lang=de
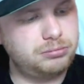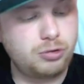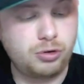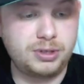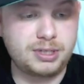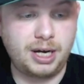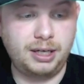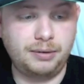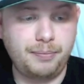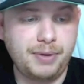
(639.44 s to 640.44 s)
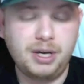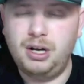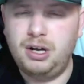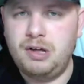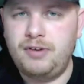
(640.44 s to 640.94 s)
schönes Teil.
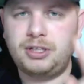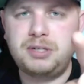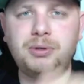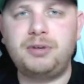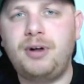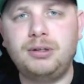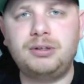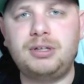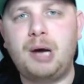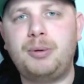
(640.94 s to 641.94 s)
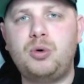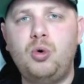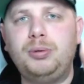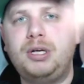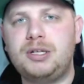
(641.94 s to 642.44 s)
Wenn euch das Video gefallen hat, Daumen nach
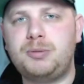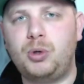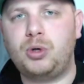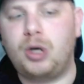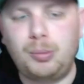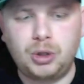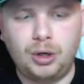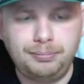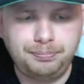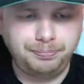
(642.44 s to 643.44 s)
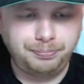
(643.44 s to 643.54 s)
oben, lasst mir noch ein Abo da.